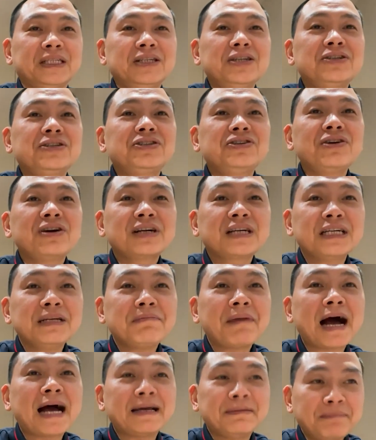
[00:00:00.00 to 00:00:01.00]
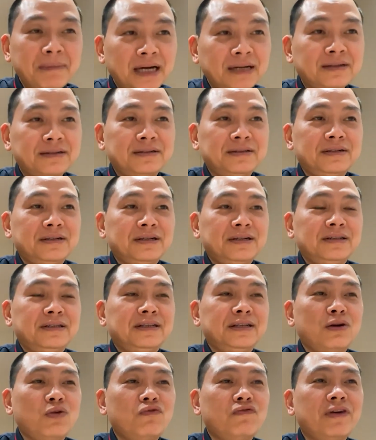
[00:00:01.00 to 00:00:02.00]
Nhưng trước khi bà ấy mất
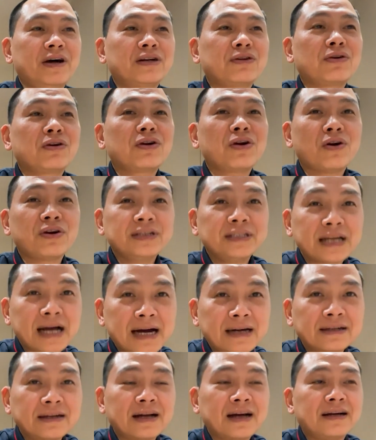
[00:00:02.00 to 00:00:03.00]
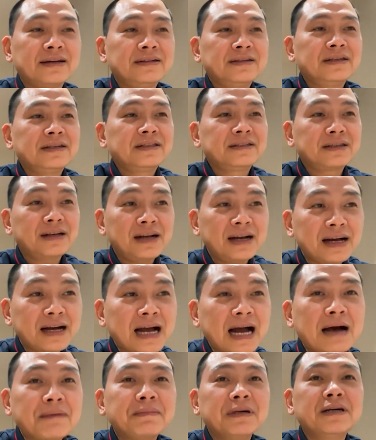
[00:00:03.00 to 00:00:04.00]
thì ông Phật có nói rằng là rất là
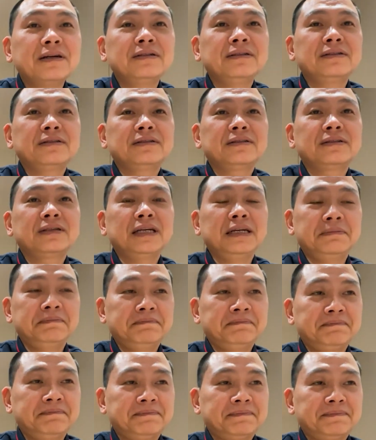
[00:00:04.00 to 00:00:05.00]
cảm ơn thím,